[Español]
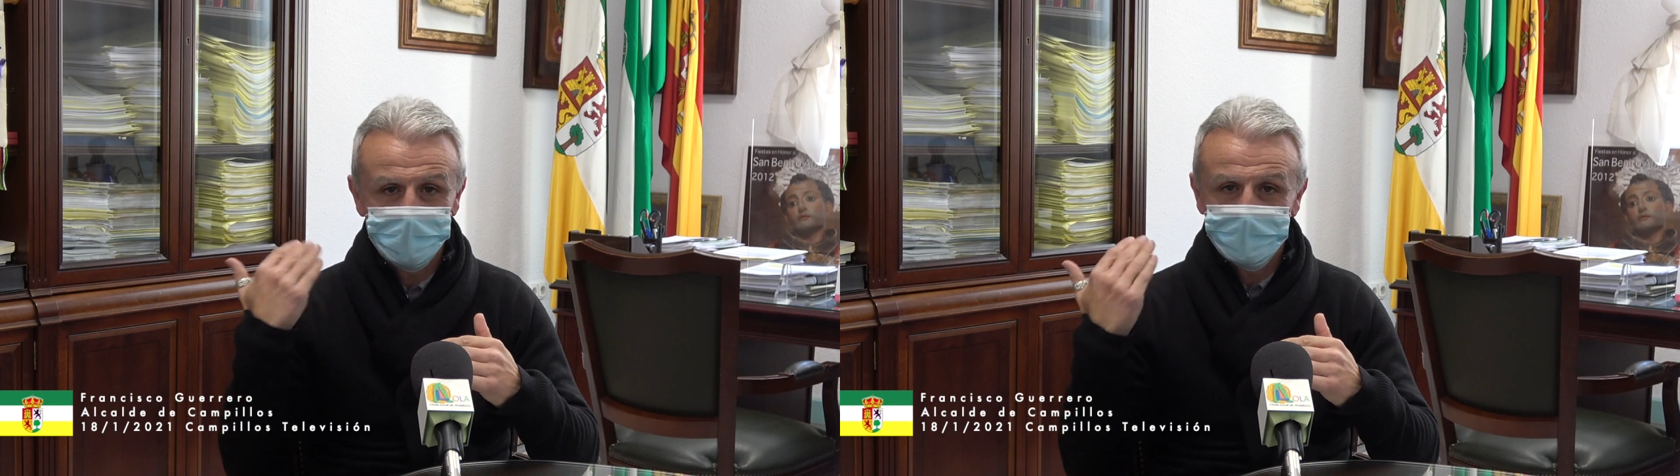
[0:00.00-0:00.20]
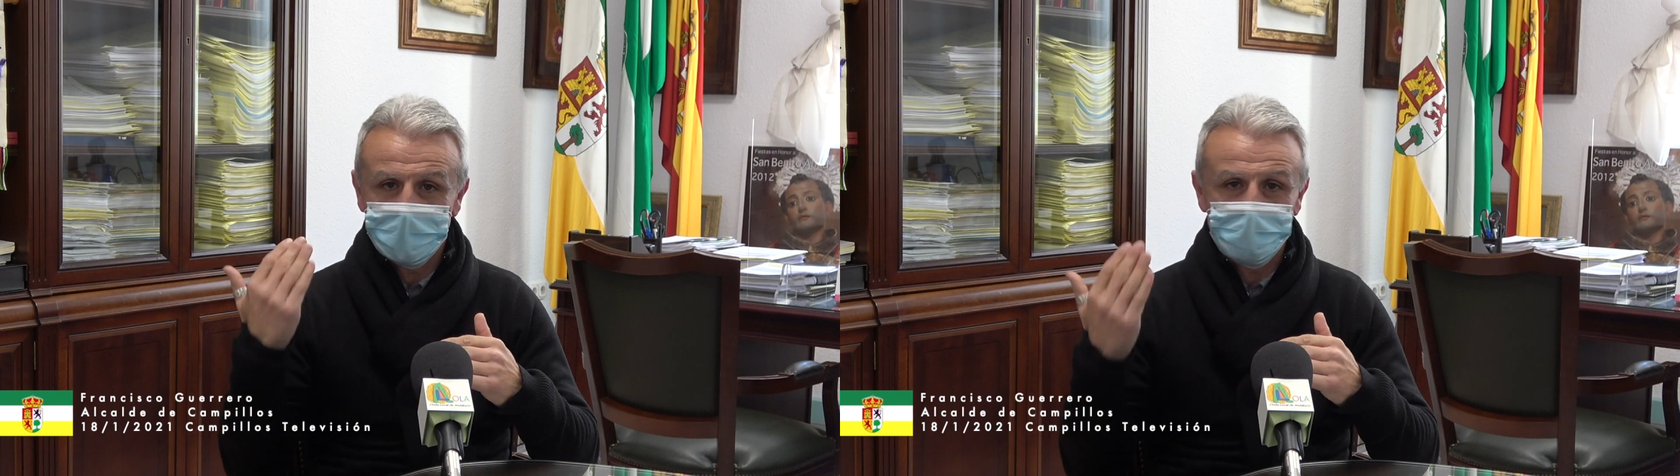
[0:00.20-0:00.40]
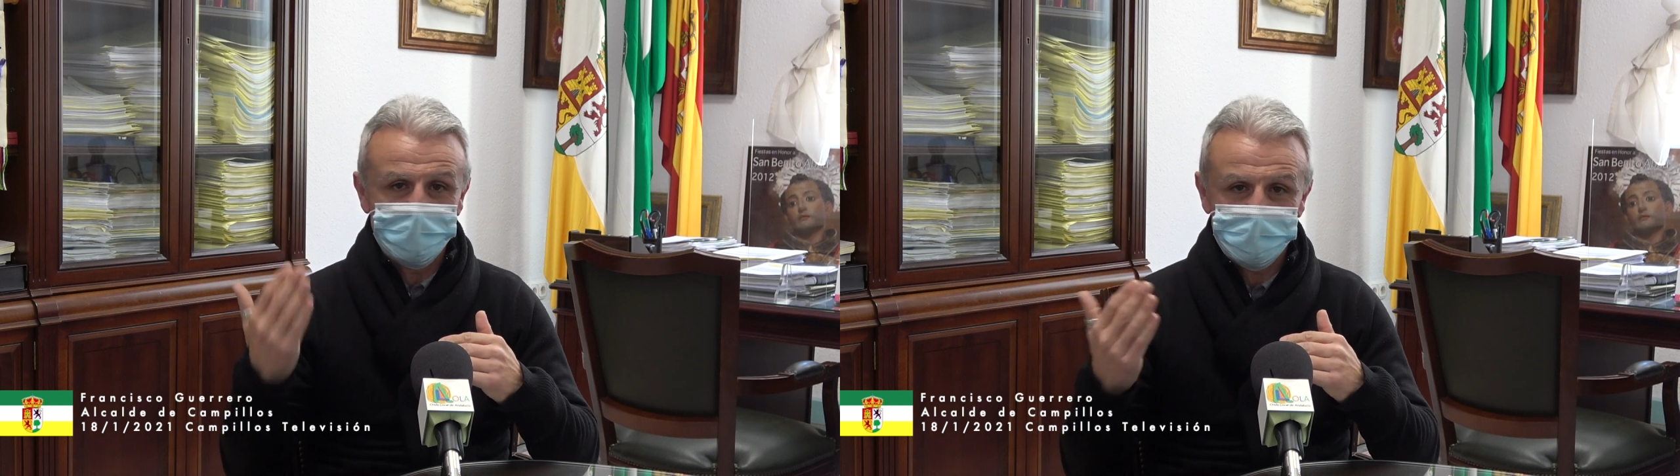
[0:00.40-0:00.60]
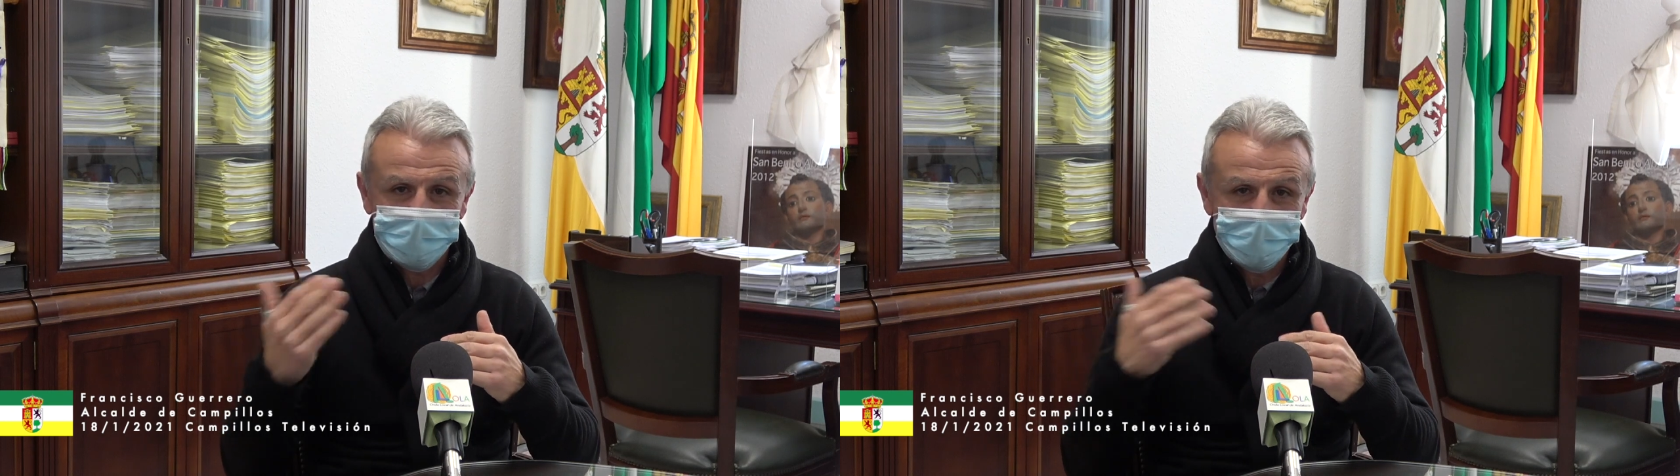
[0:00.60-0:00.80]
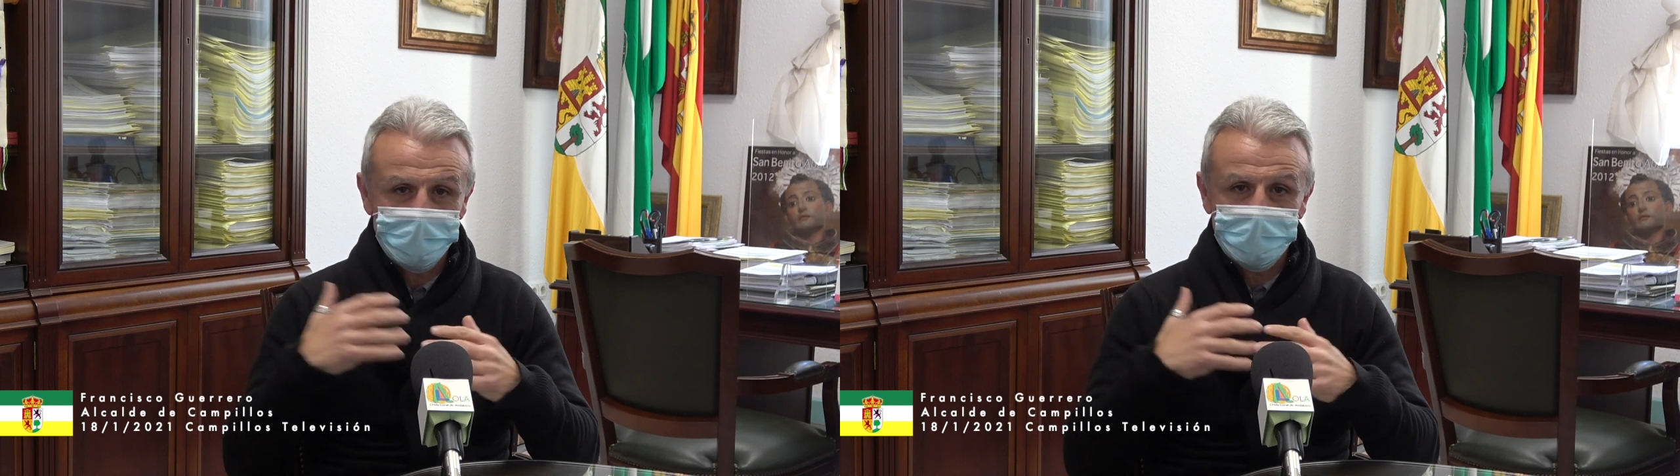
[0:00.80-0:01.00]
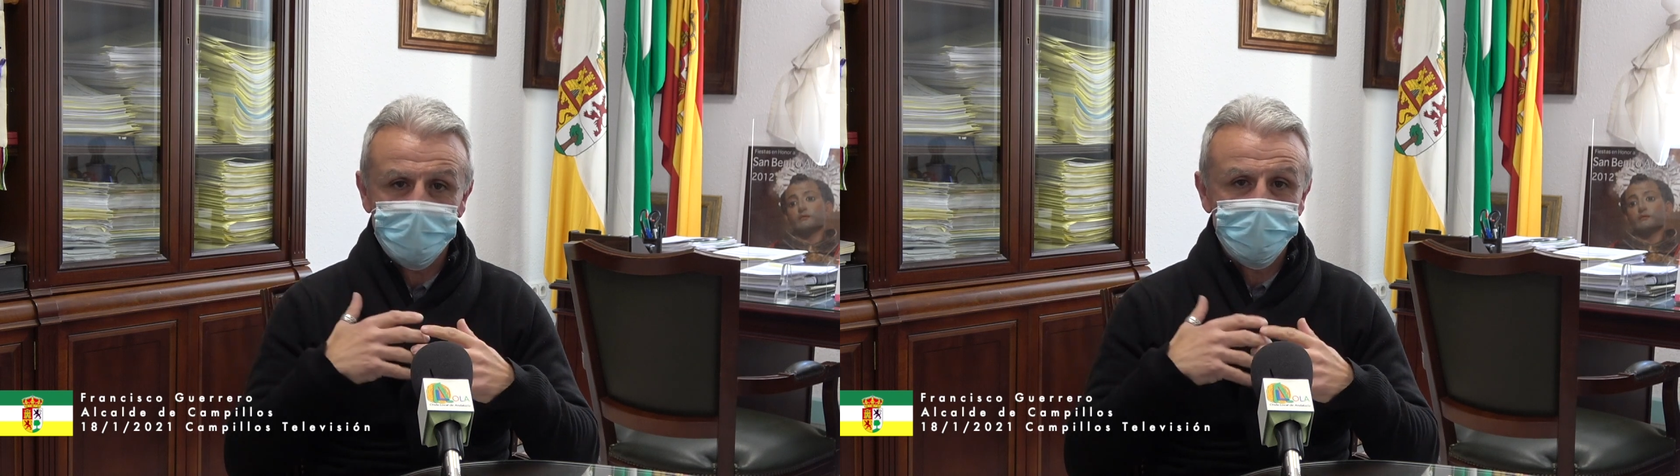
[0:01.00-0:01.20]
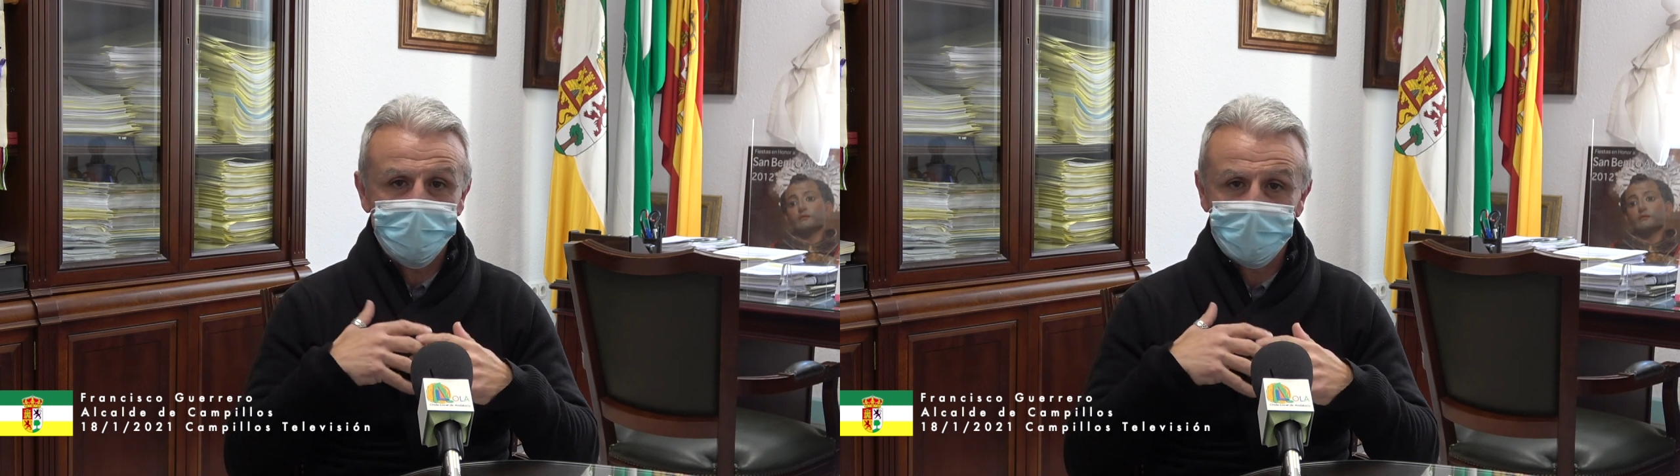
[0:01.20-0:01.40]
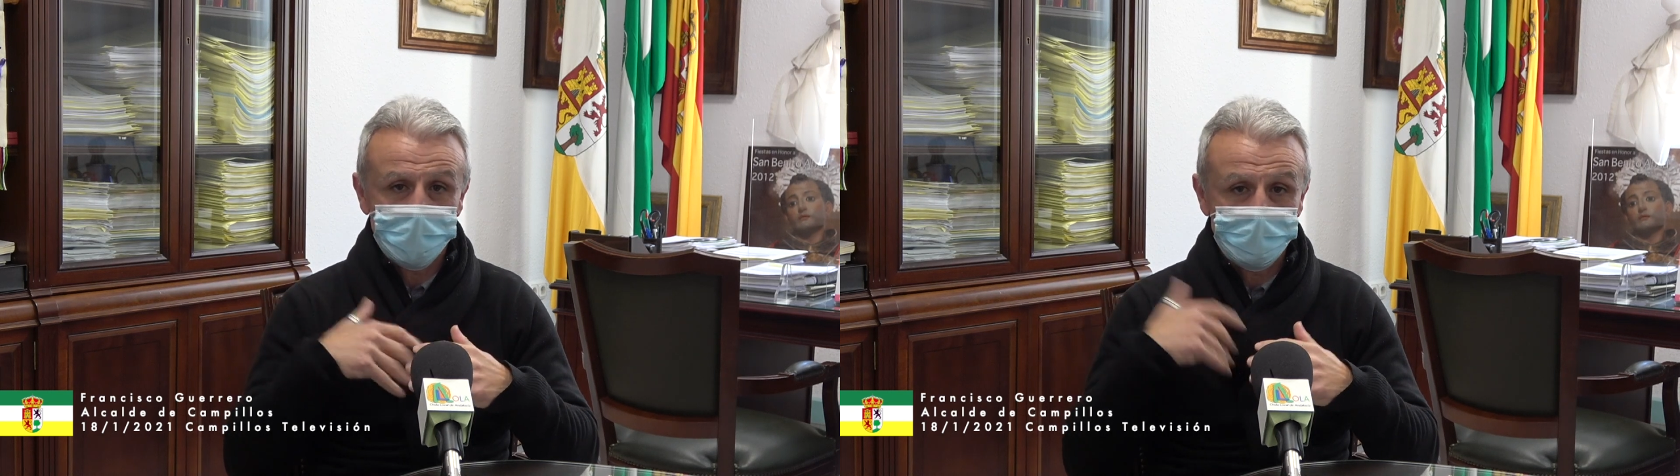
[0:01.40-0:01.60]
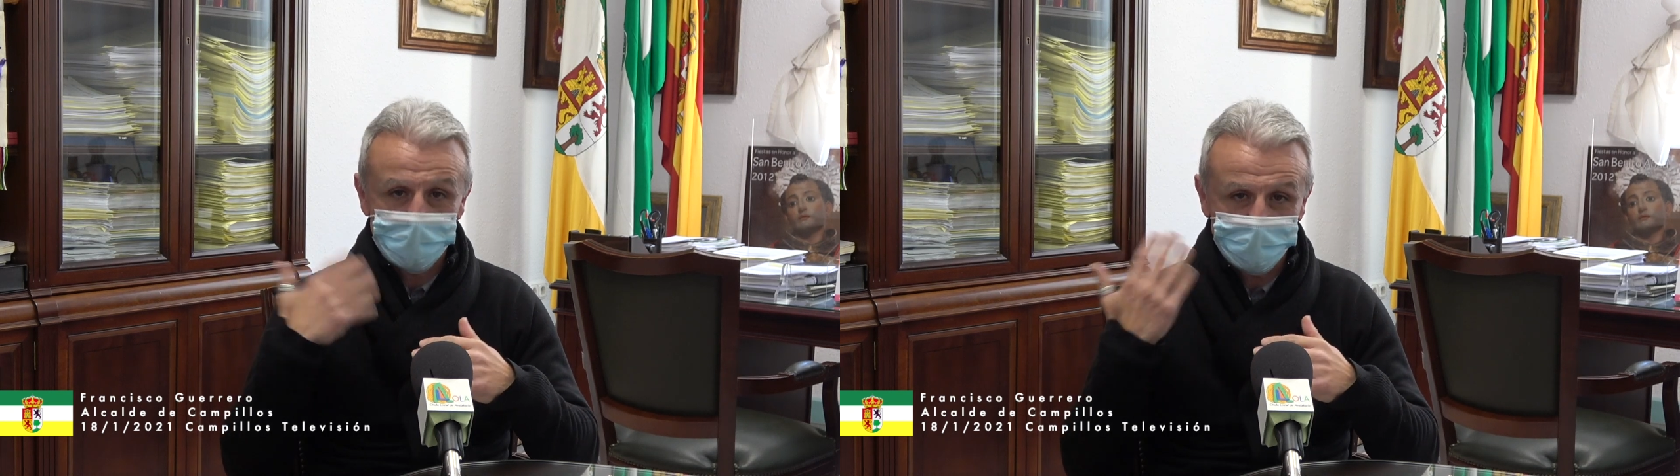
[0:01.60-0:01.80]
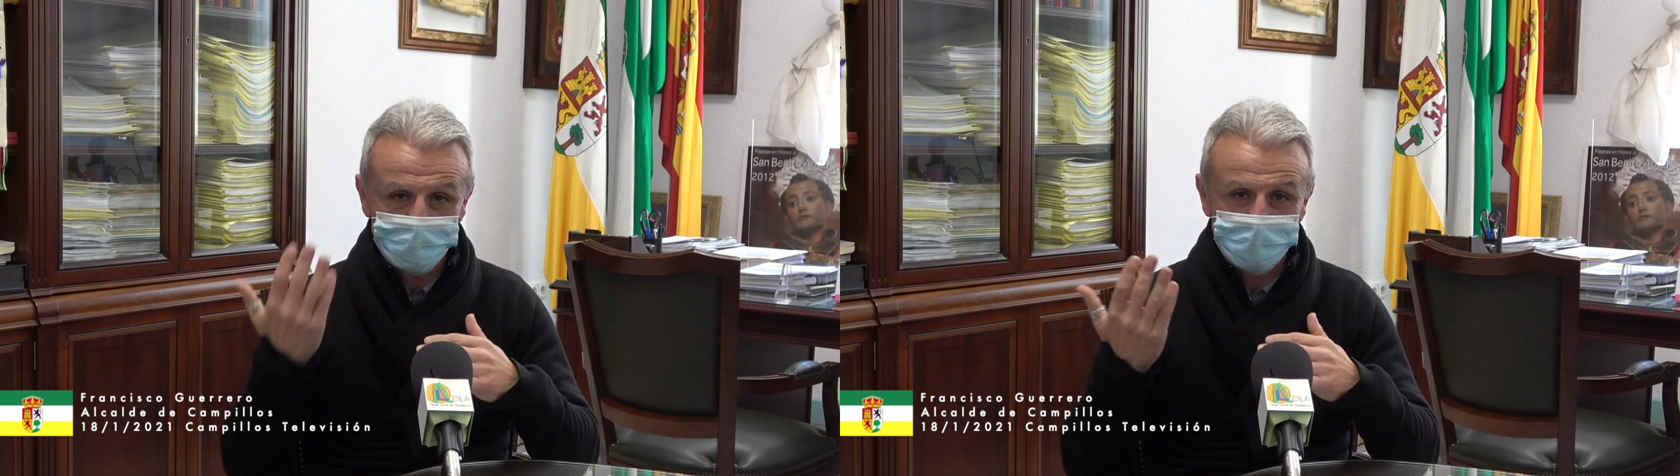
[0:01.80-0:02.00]
aumentado a un número
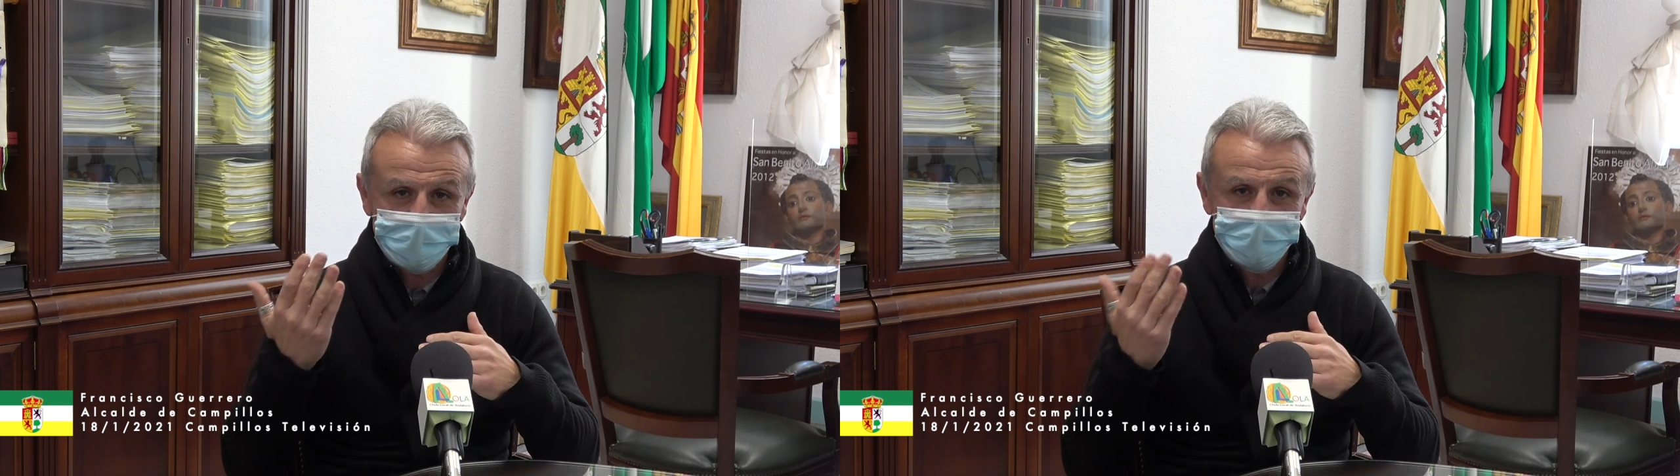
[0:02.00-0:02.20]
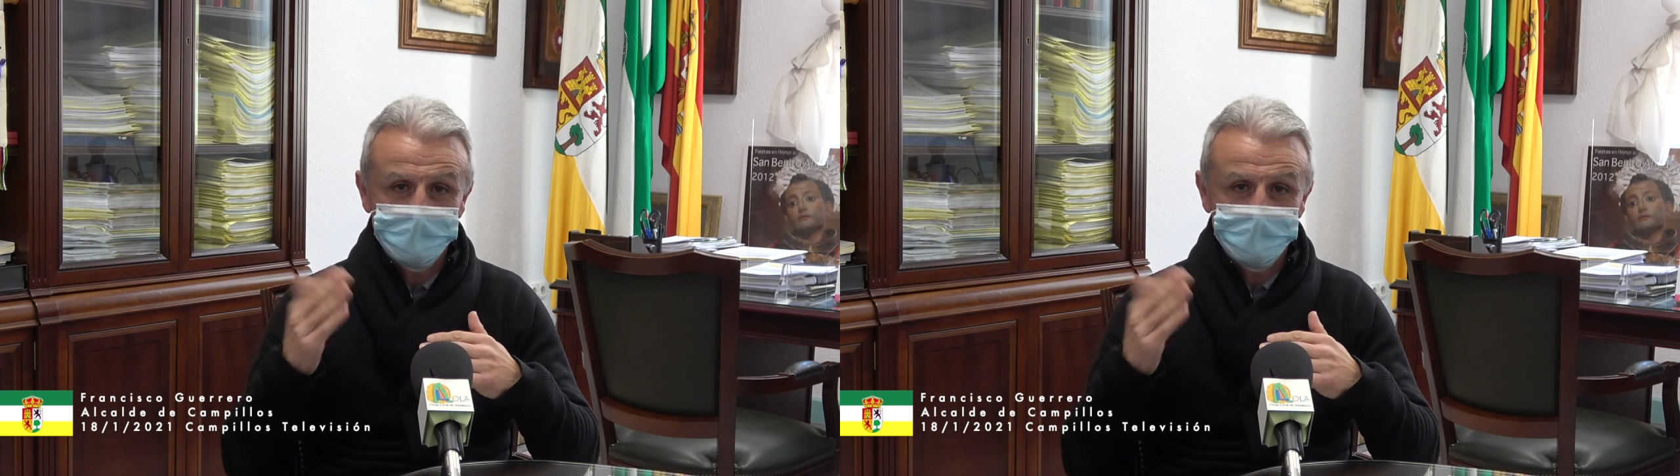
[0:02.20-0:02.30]
exponencial